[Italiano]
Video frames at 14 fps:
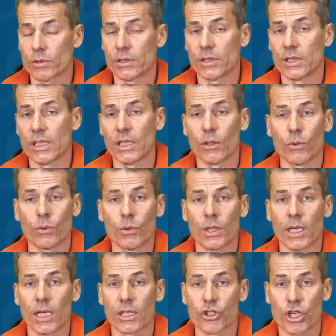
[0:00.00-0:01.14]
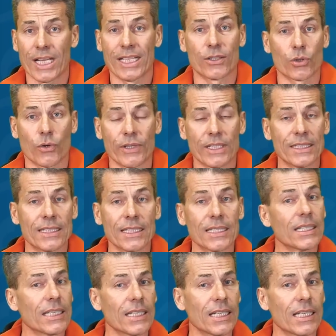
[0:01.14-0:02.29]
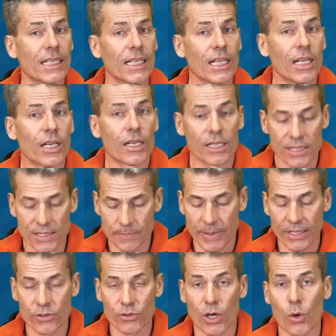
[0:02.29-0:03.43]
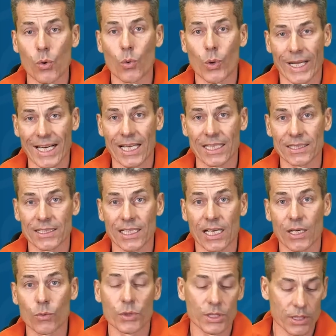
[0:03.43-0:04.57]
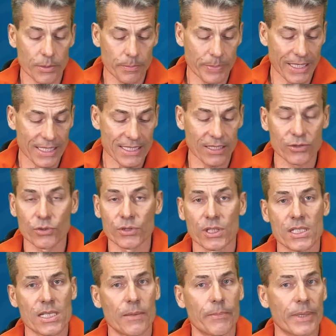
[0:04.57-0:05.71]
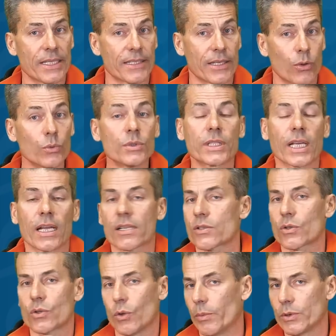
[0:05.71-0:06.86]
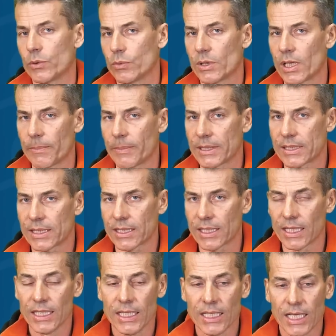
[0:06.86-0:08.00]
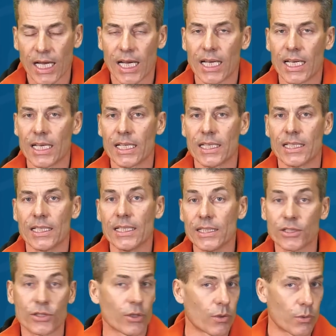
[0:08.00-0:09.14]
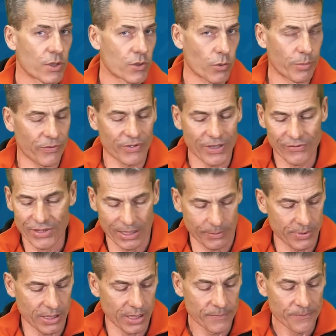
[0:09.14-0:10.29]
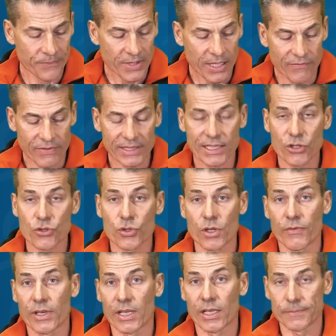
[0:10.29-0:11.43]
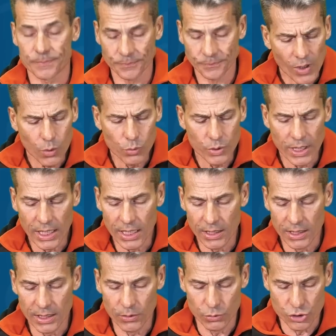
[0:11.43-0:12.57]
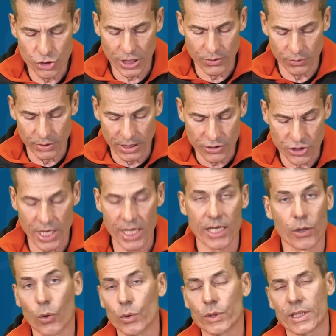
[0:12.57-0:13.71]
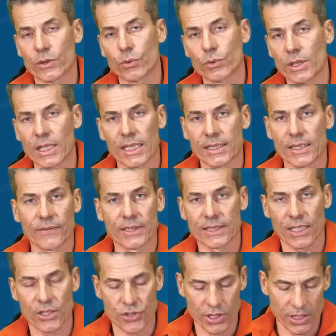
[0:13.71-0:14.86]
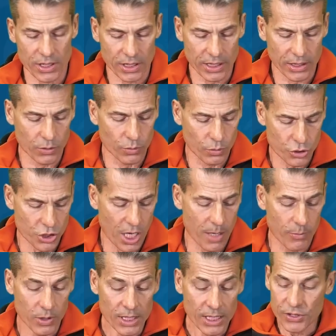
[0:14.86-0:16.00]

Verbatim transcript: di un 120 kg rispetto a un 40, quindi pesa sostanzialmente un terzo come tutte le batterie al litio. Questo per farvi capire il vantaggio di avere un eh, oggetto del genere, oltre a tutti gli altri vantaggi che, che, conosciamo.